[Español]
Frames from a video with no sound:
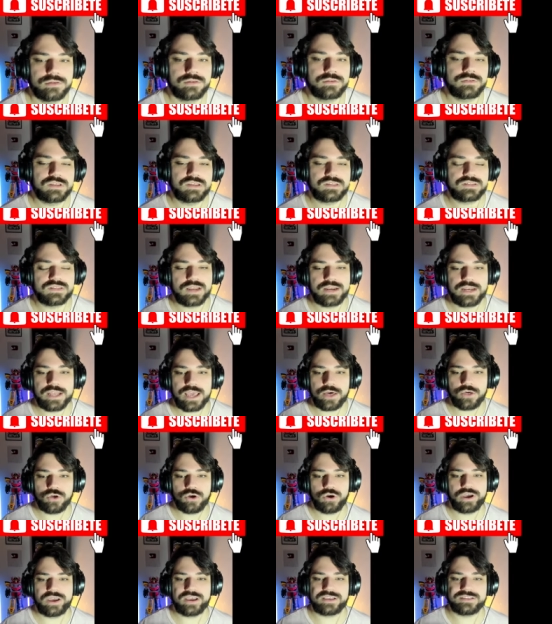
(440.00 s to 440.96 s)

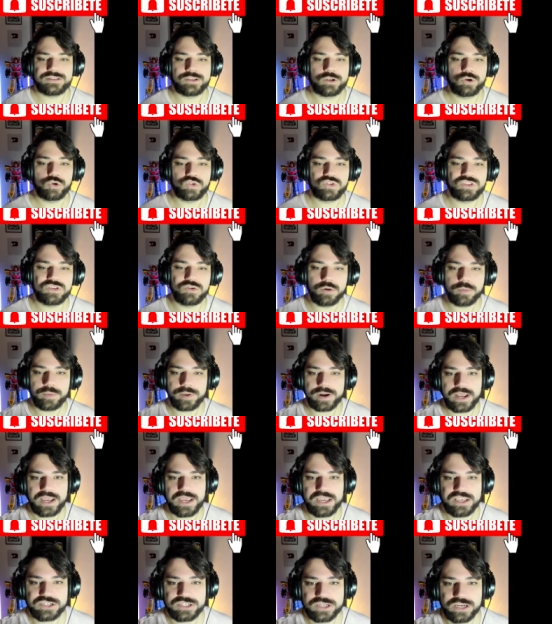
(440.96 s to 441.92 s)
Diseñado exclusivo para
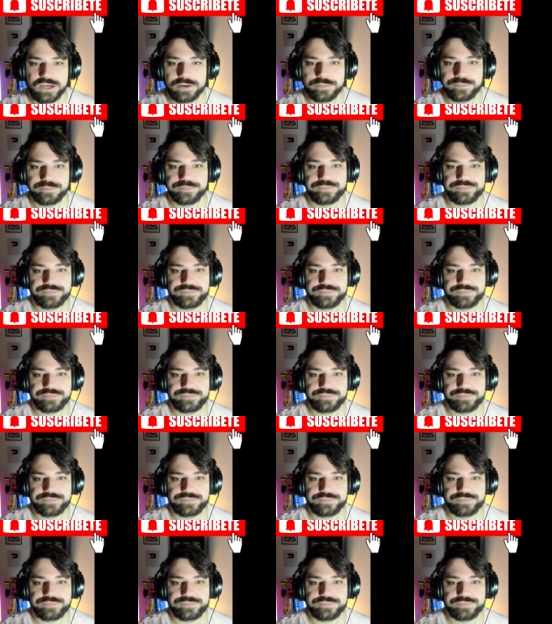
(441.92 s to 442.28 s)
ella.